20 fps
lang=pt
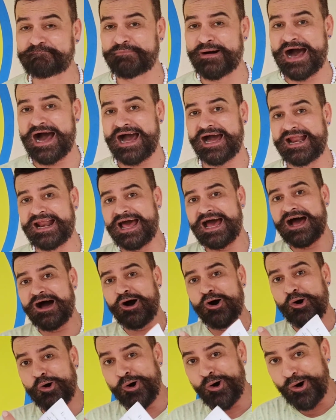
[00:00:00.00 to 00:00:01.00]
para
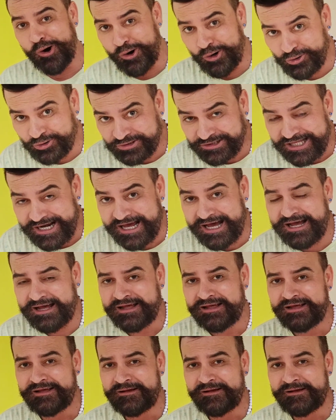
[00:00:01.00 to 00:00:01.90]
outra